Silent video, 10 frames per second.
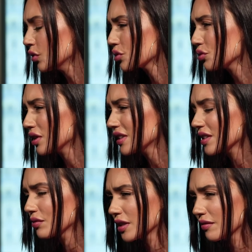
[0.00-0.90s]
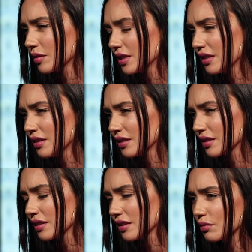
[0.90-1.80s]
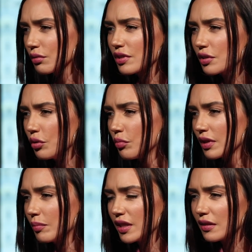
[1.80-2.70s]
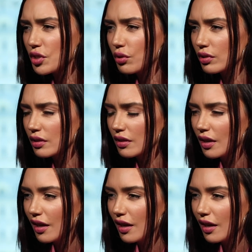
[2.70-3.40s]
Ну, что касается вот этого э, слова съема, для меня это вообще какой-то,